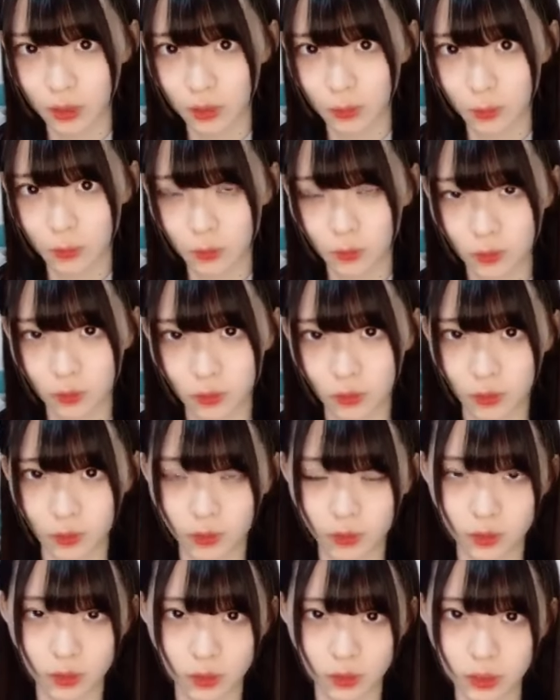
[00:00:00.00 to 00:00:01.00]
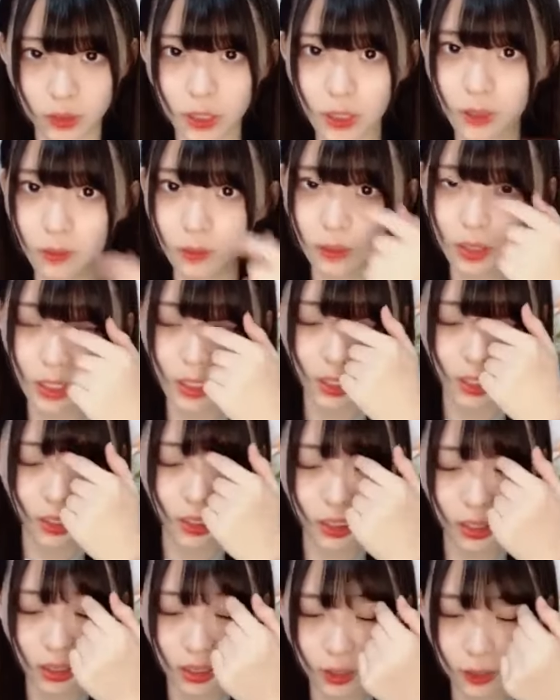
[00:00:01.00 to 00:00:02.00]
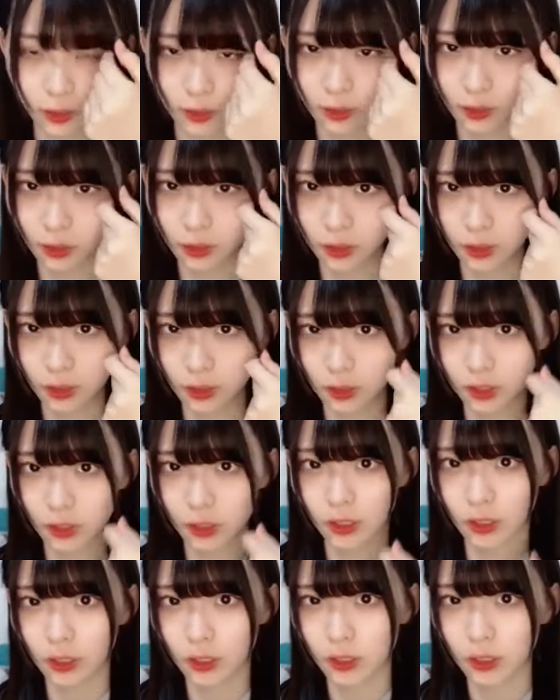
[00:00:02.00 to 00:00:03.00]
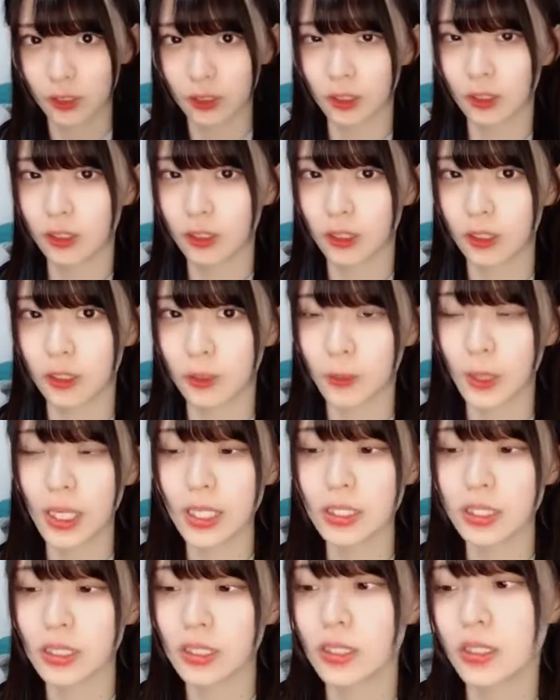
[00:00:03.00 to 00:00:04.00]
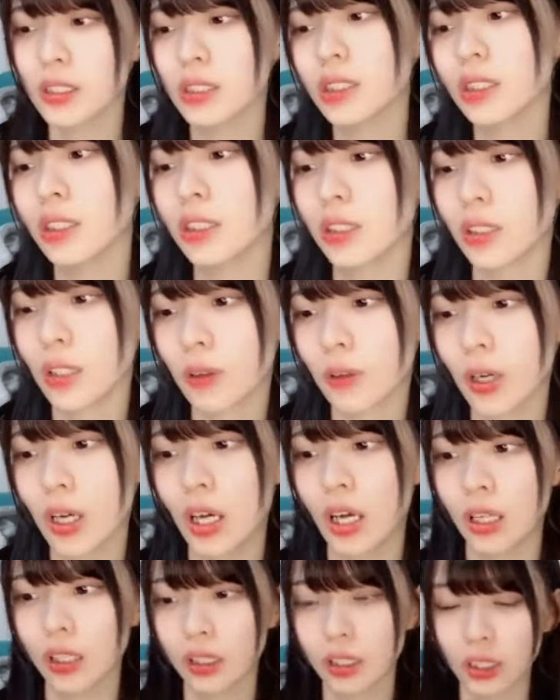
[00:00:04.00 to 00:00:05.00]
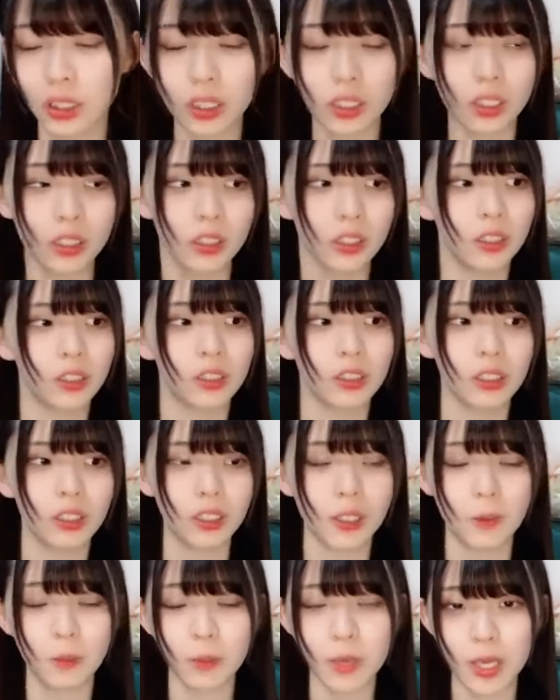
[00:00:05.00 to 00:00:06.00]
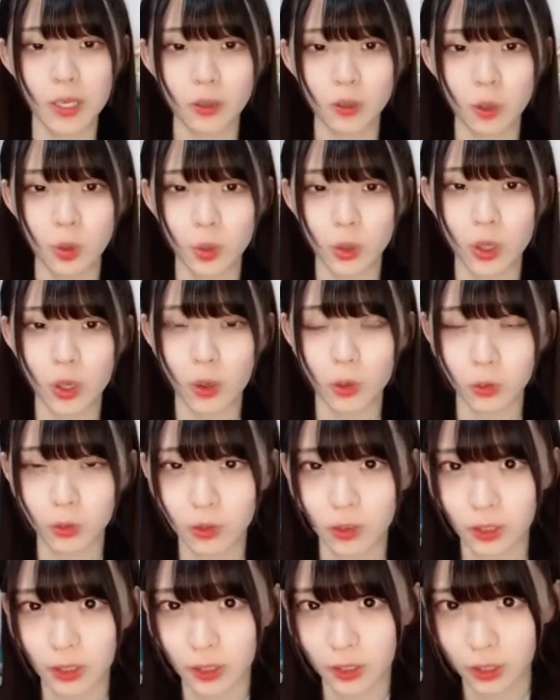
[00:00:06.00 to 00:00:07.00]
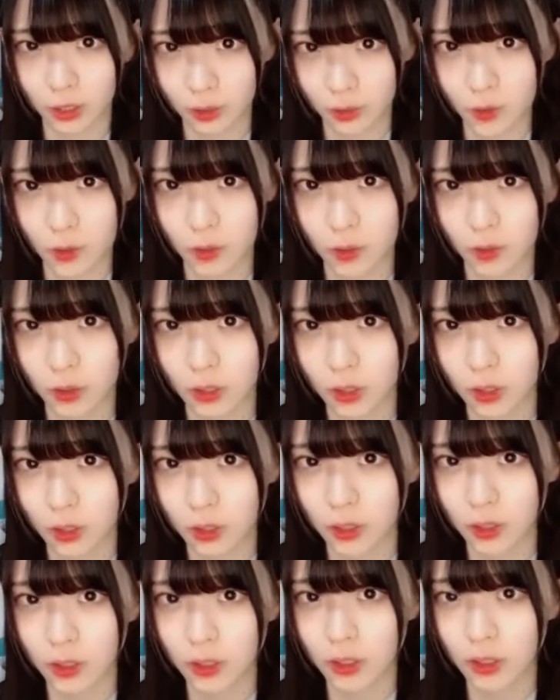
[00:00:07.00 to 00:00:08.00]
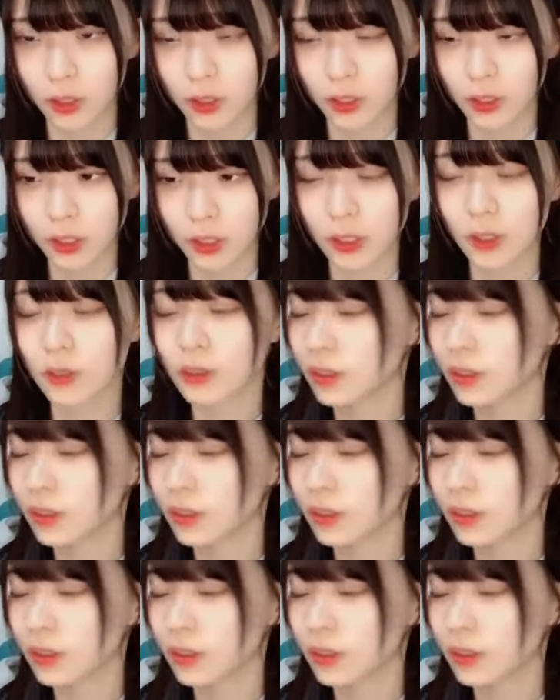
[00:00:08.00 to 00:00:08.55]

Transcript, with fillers: でも普段はなんかでも配信する時とかはなんか「Can make Tokyo」とかだけど基